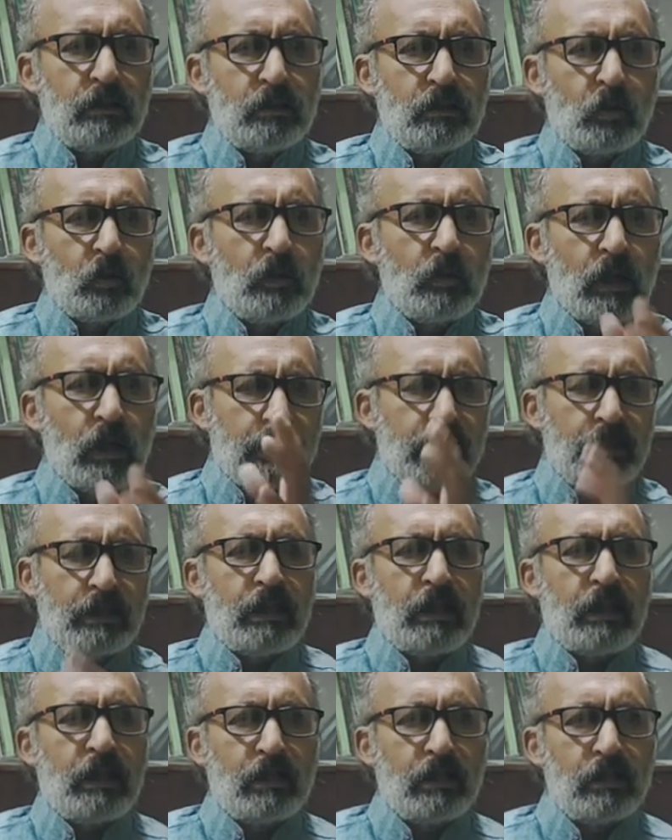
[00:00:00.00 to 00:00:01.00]
गुनाह
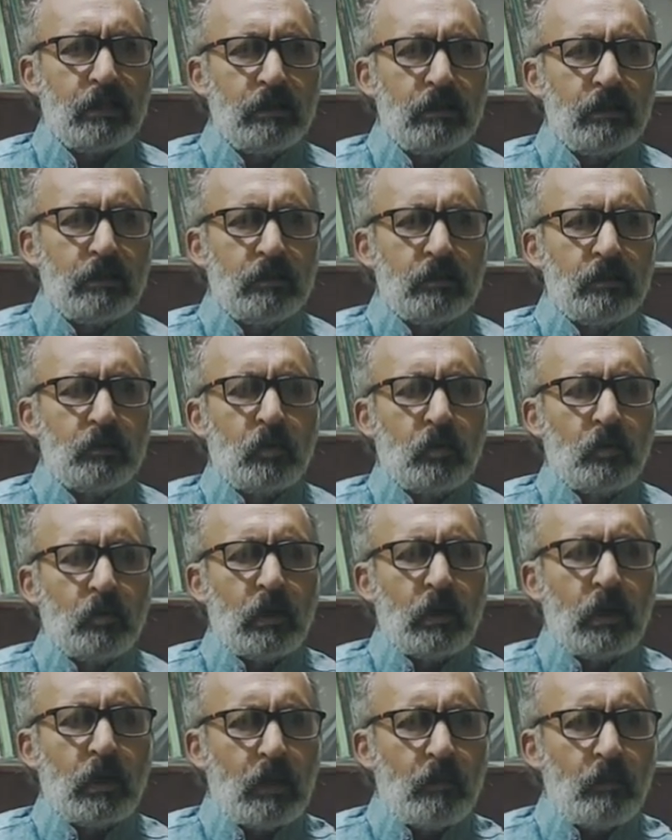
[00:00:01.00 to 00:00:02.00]
किया है तो
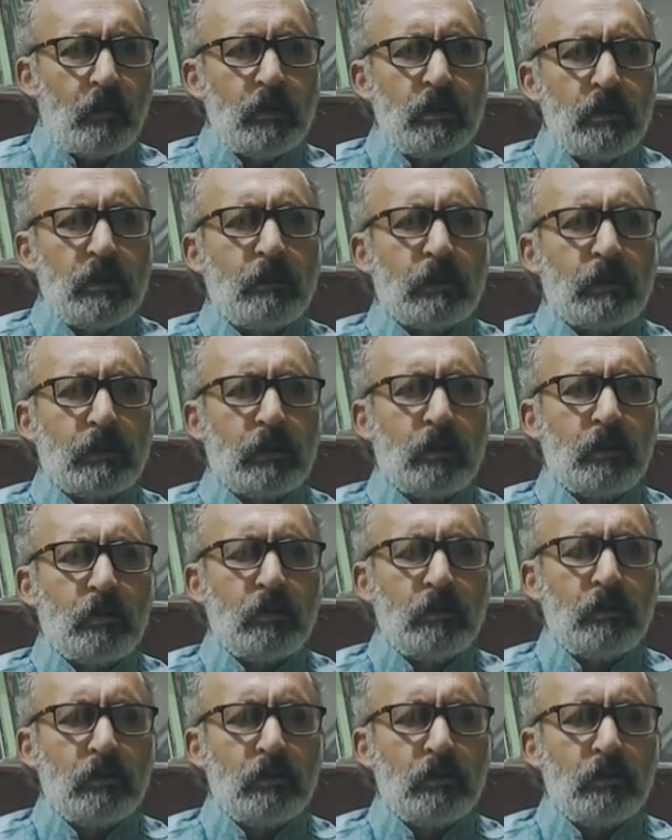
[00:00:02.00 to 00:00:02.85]
आप मुझे बताओ